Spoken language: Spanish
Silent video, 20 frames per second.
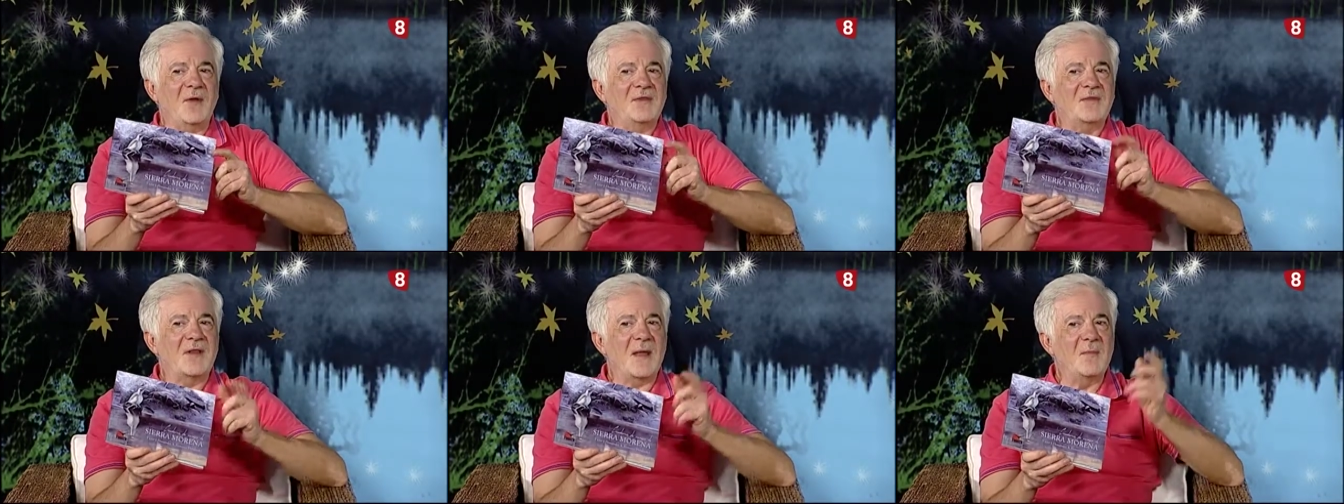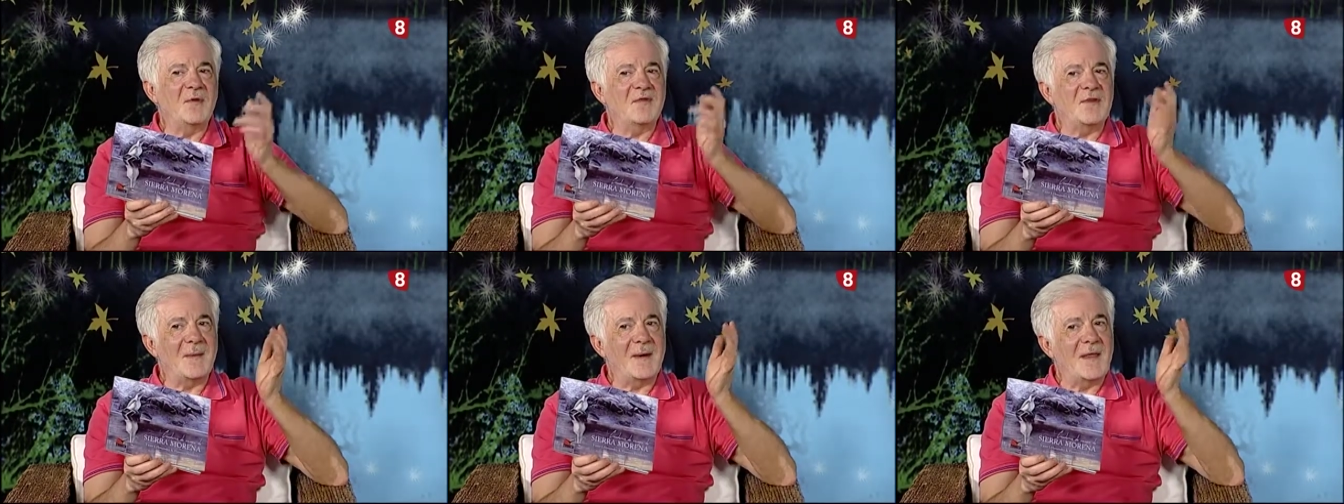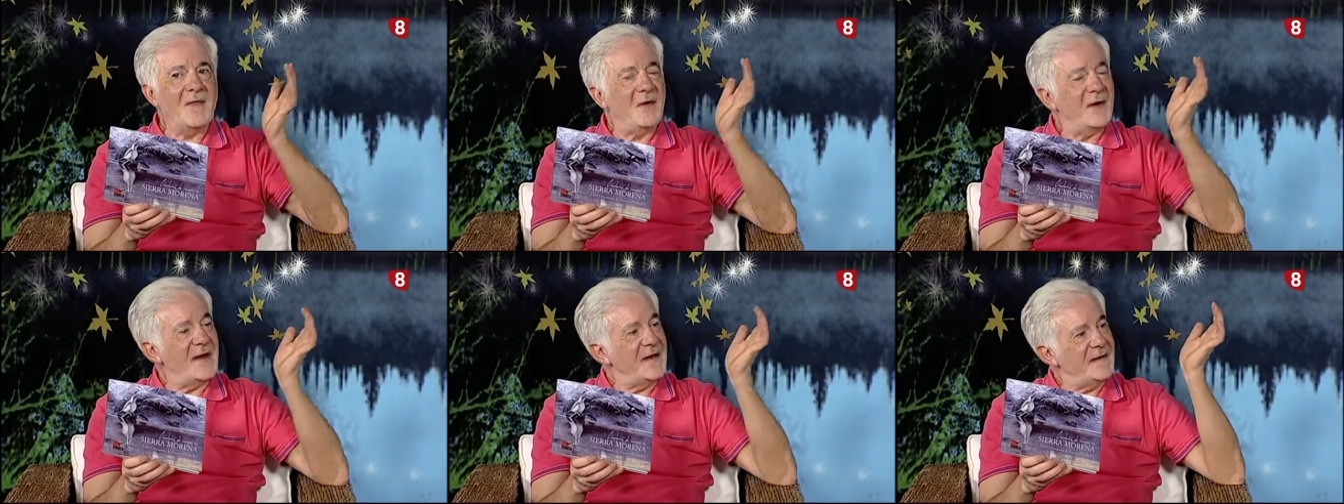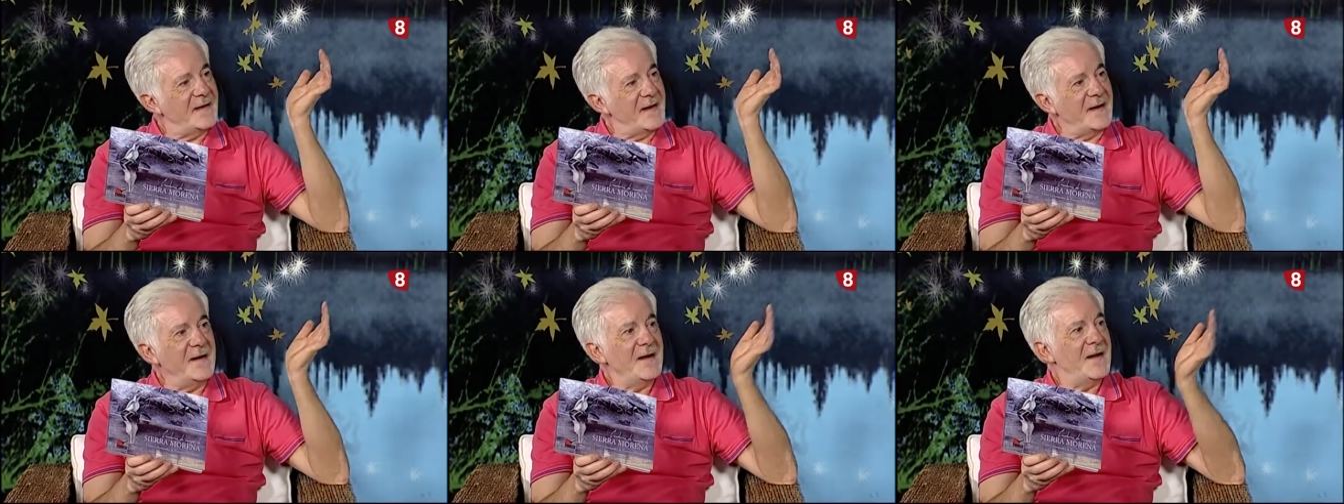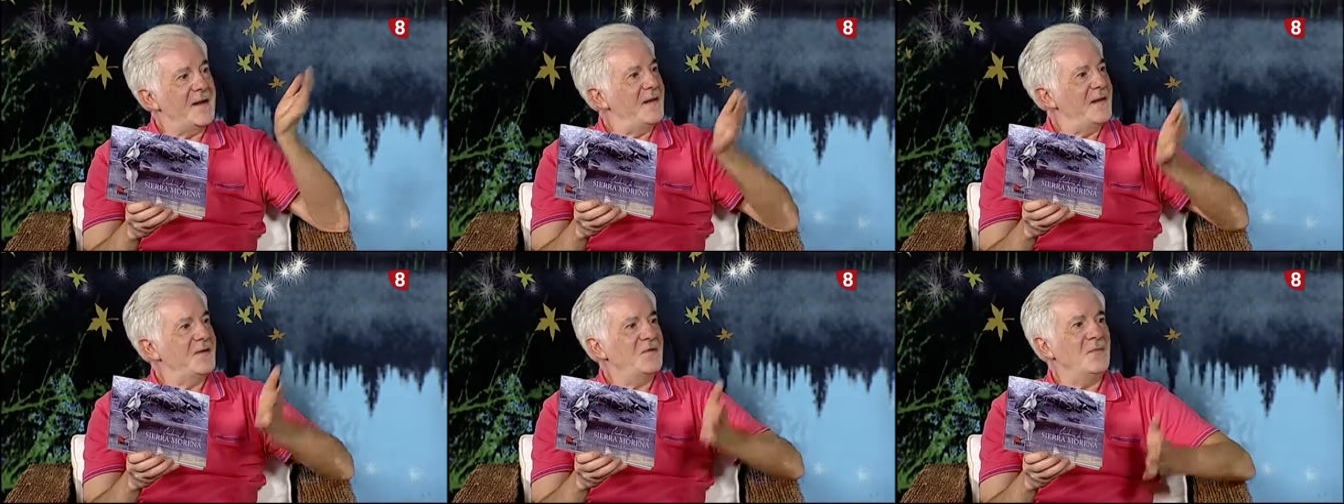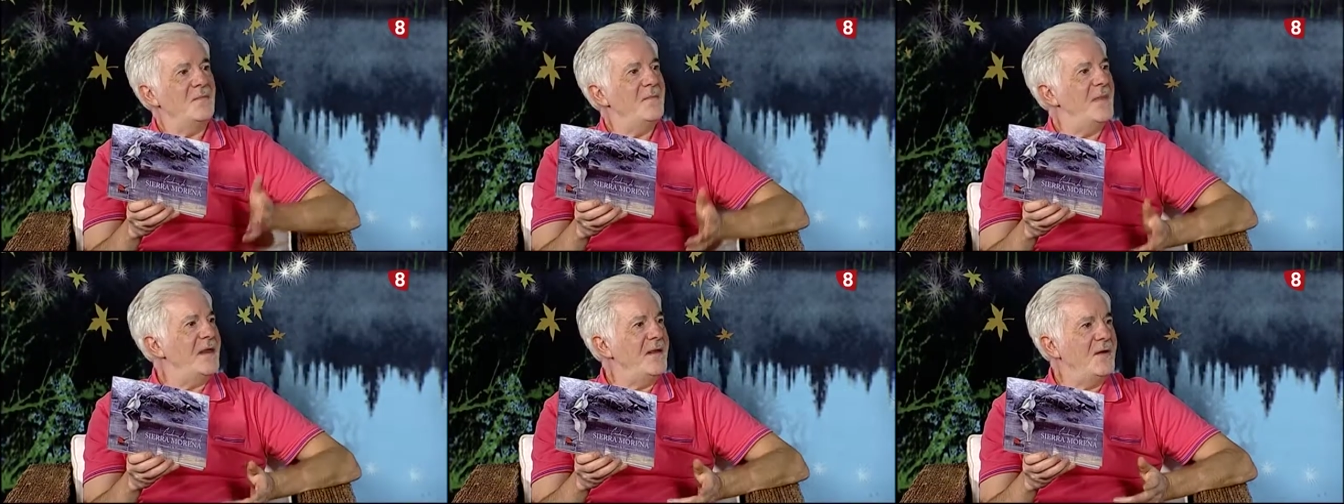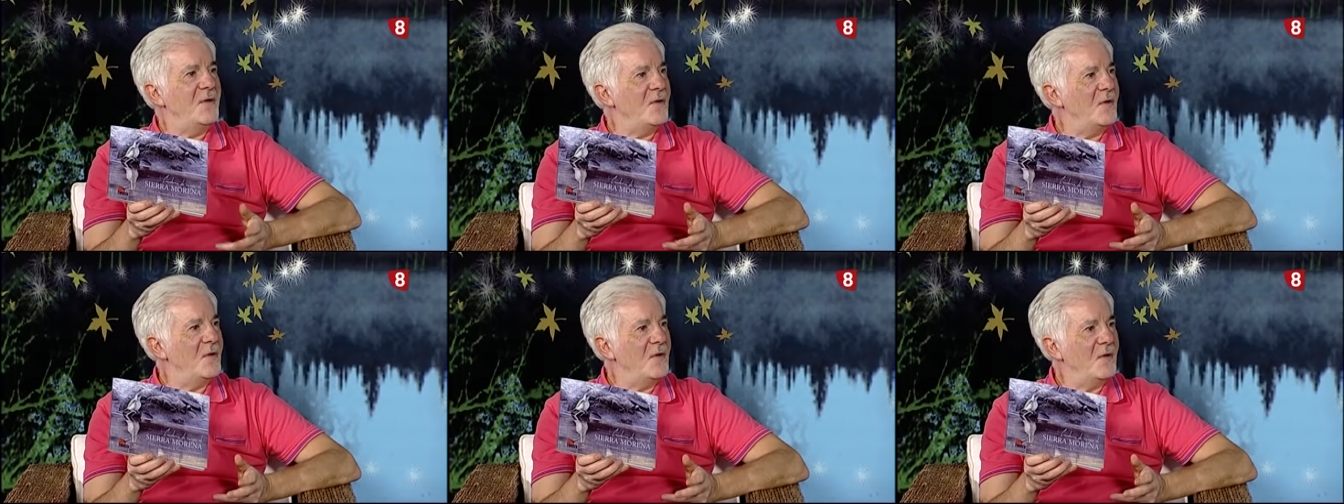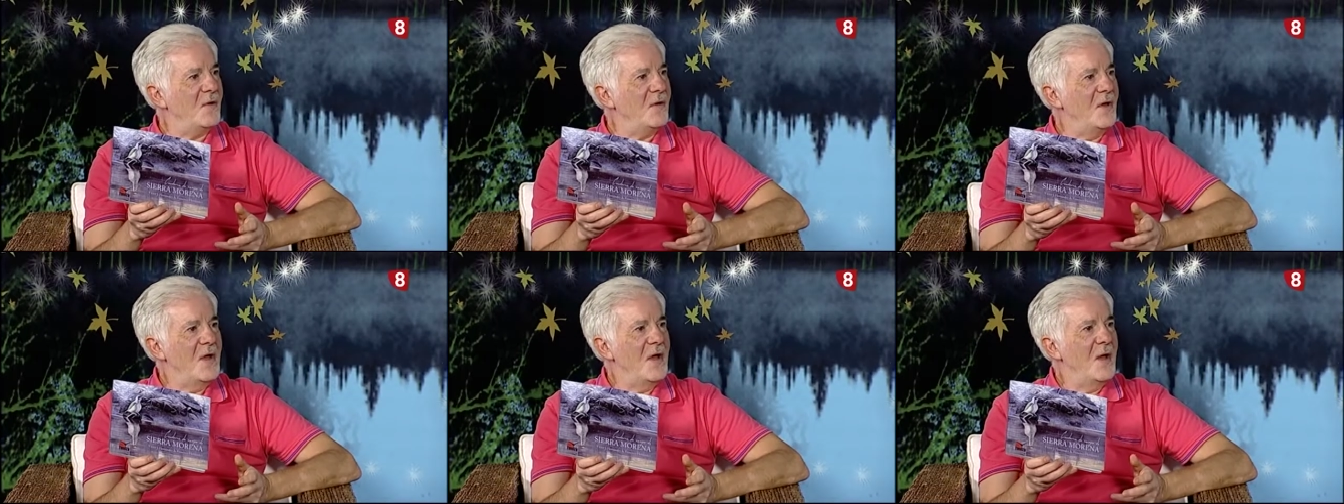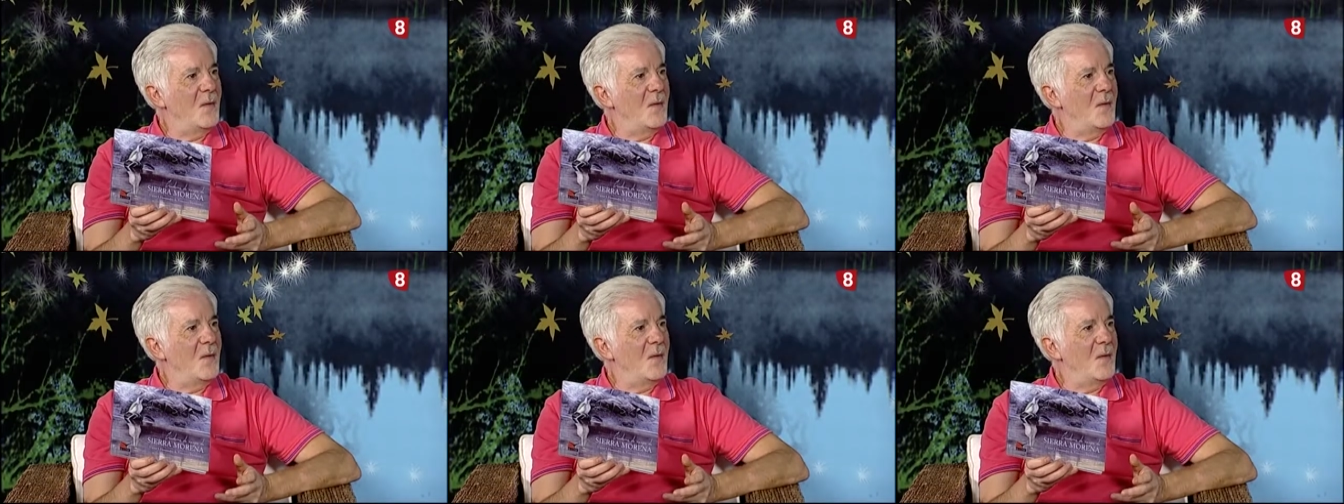estamos hablando que Internet es un medio